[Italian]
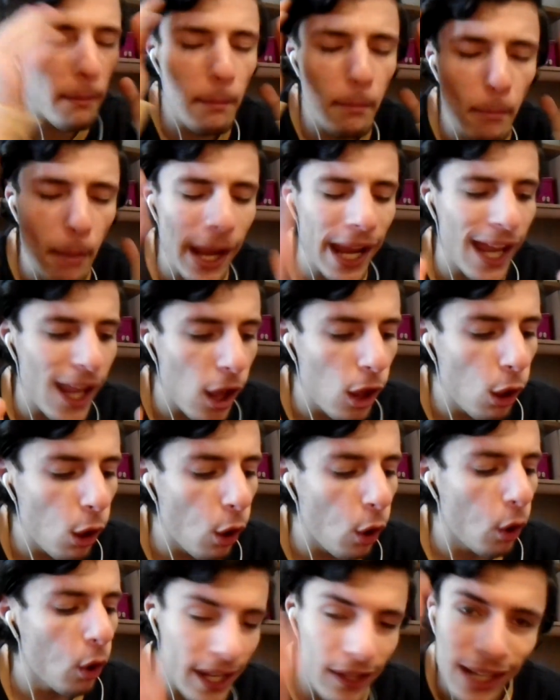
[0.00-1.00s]
è
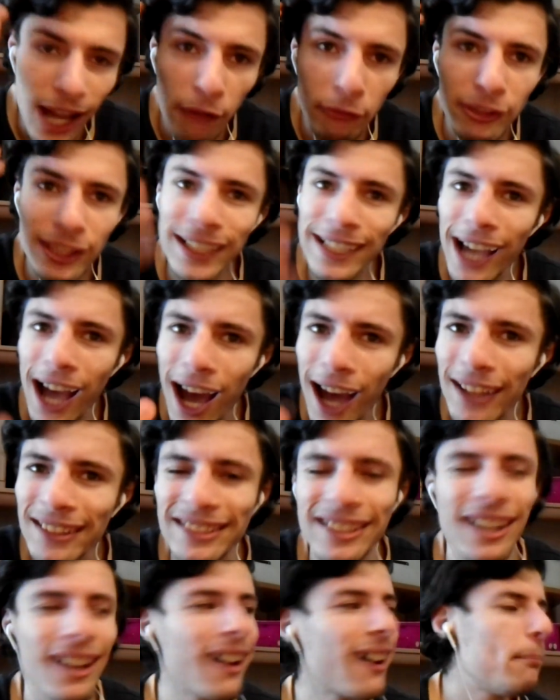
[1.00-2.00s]
bello È
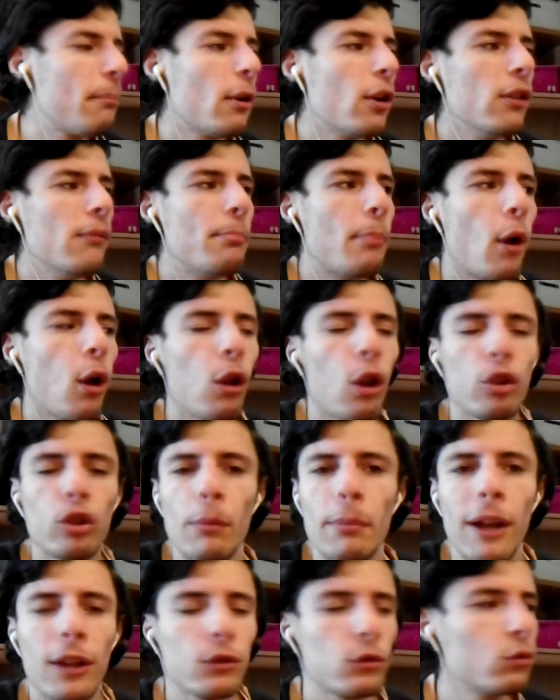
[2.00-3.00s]
navigata E poi il pollo
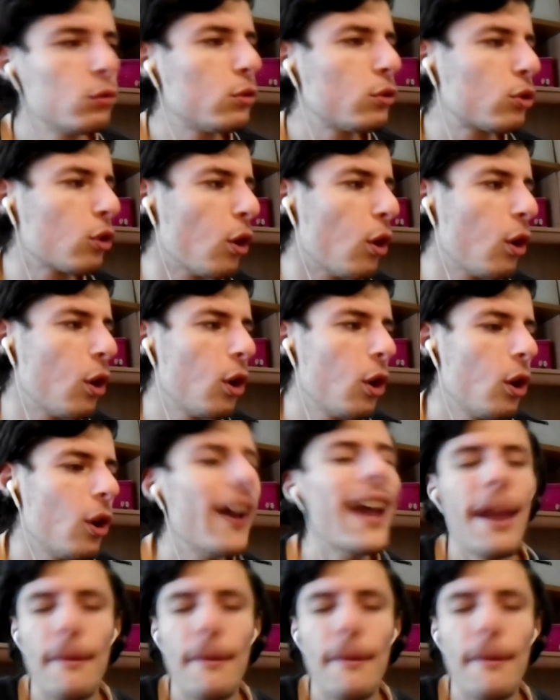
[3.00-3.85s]
soprattutto